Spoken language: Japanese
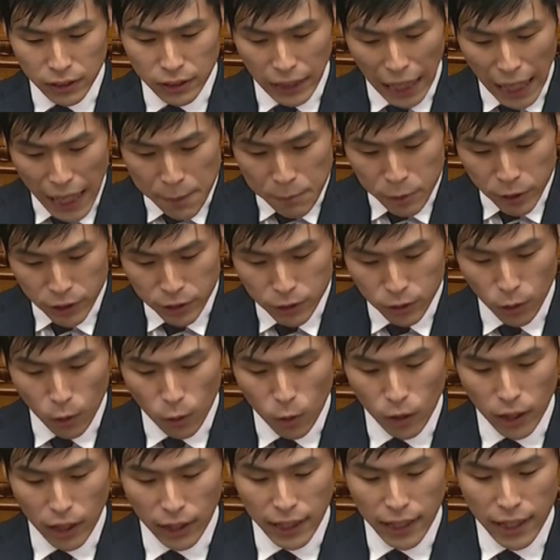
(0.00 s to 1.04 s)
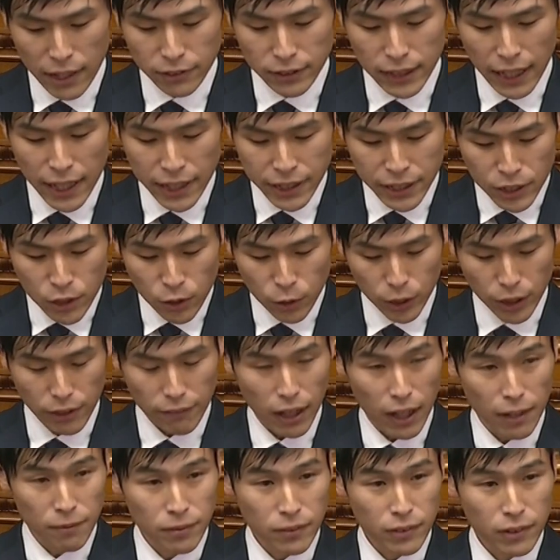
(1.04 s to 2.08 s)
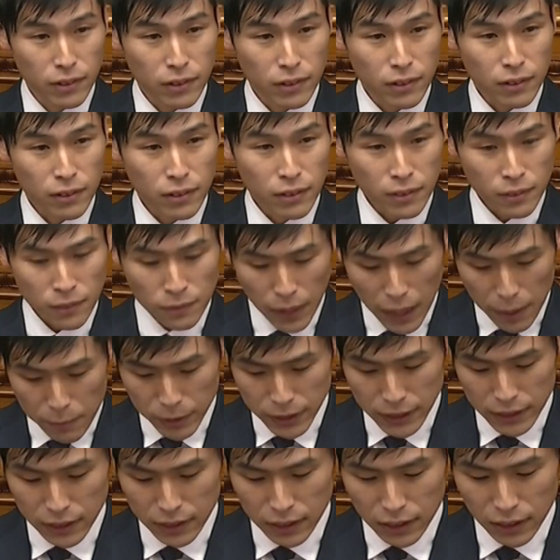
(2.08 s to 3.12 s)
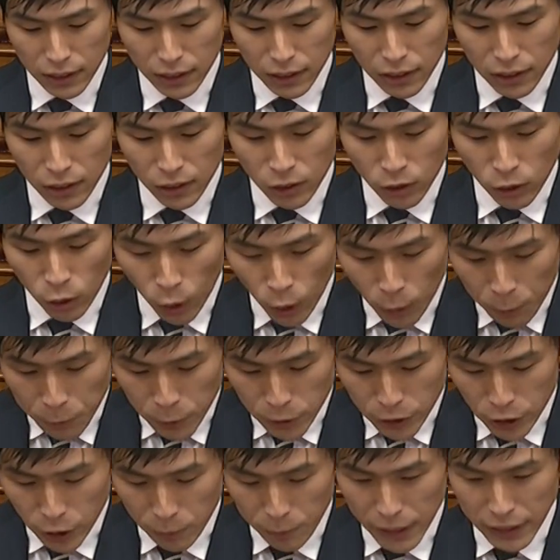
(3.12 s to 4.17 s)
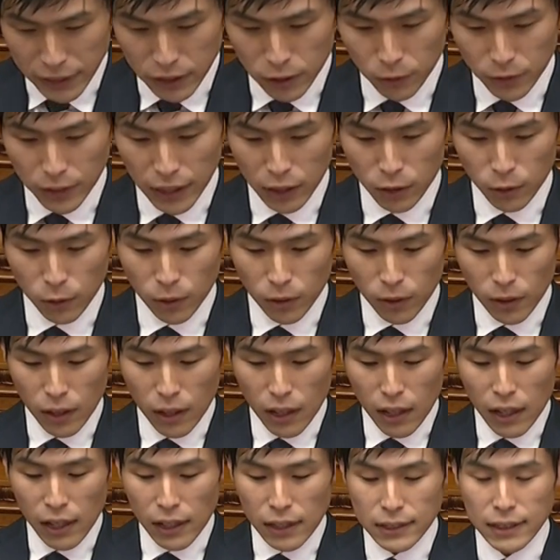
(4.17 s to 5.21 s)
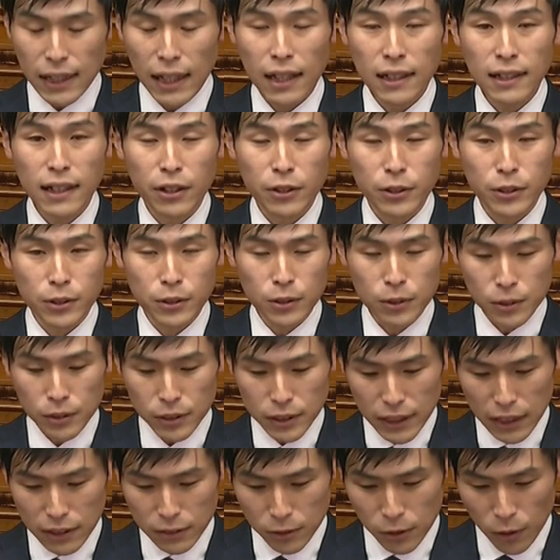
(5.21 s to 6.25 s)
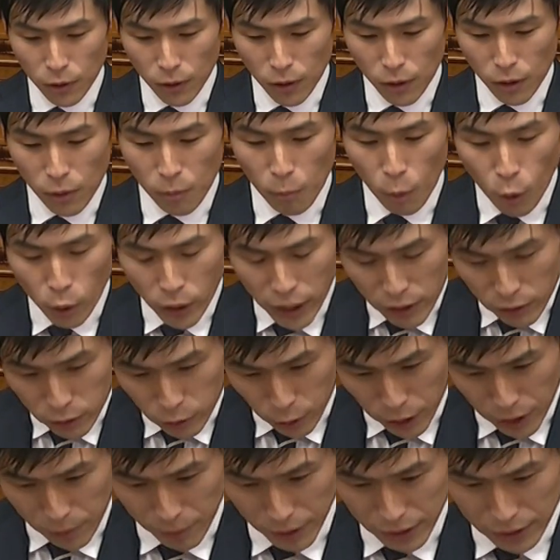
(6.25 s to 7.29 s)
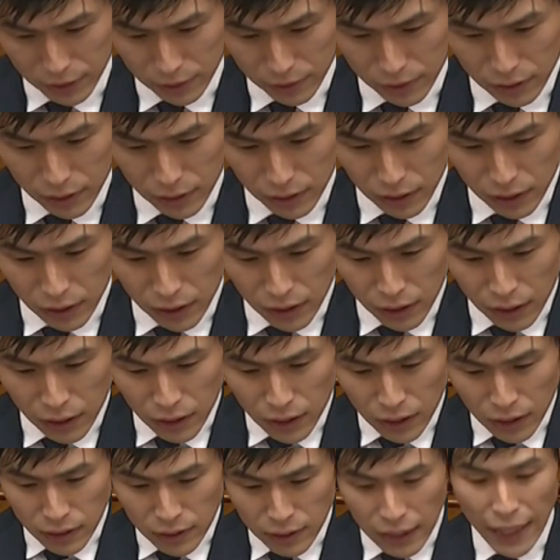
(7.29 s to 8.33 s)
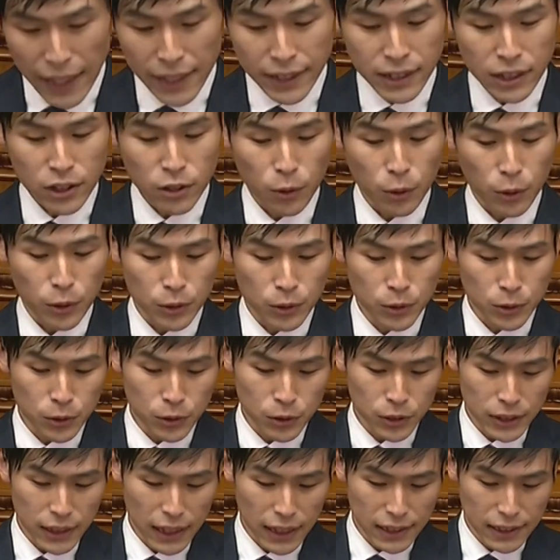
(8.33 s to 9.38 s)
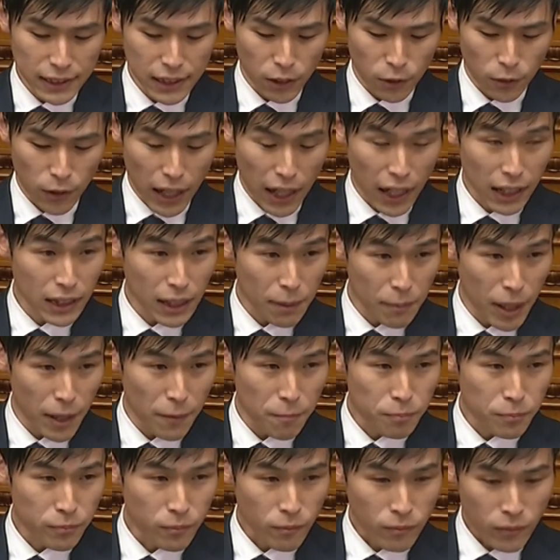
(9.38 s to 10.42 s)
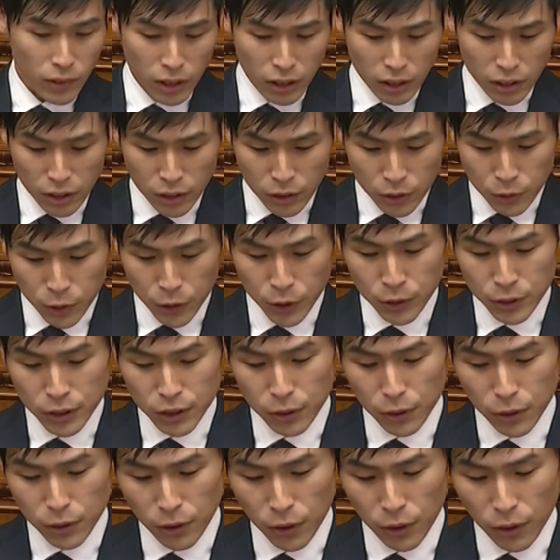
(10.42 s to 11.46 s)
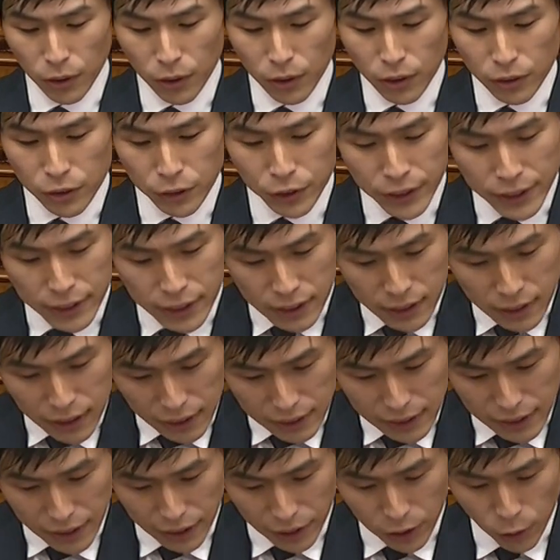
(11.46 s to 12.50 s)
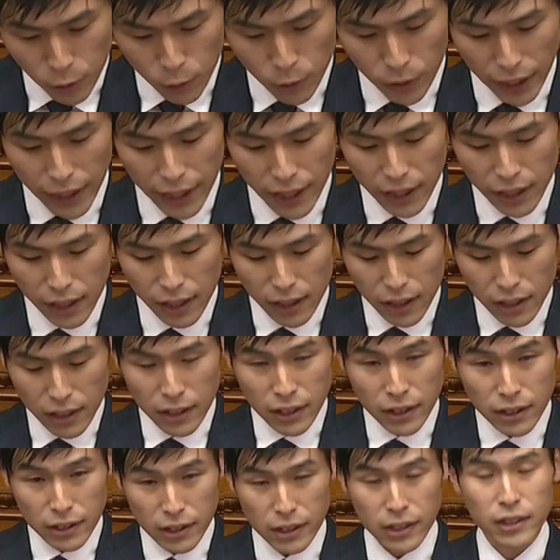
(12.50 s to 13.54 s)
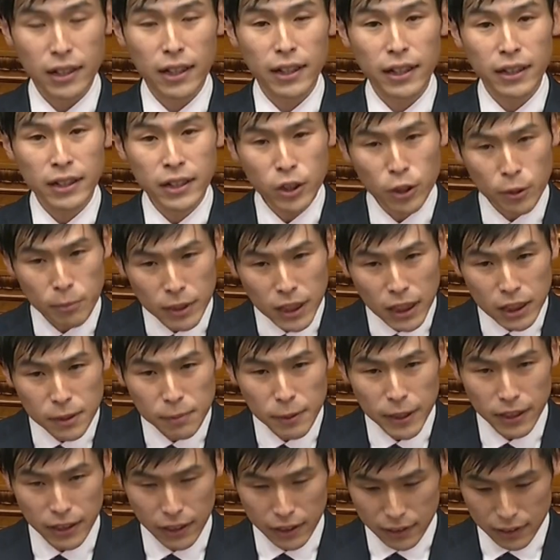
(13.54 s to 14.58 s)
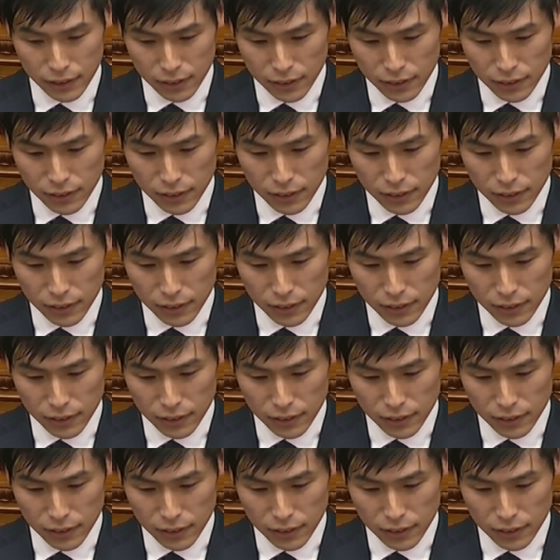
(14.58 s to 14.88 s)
内部留保を抱える大企業には、5G、オープンイノベーションなど、さらなる優遇策を設けるといいます。大企業優遇税制を改め、富裕層の累進課税強化へ、いい加減に踏み出すべきです。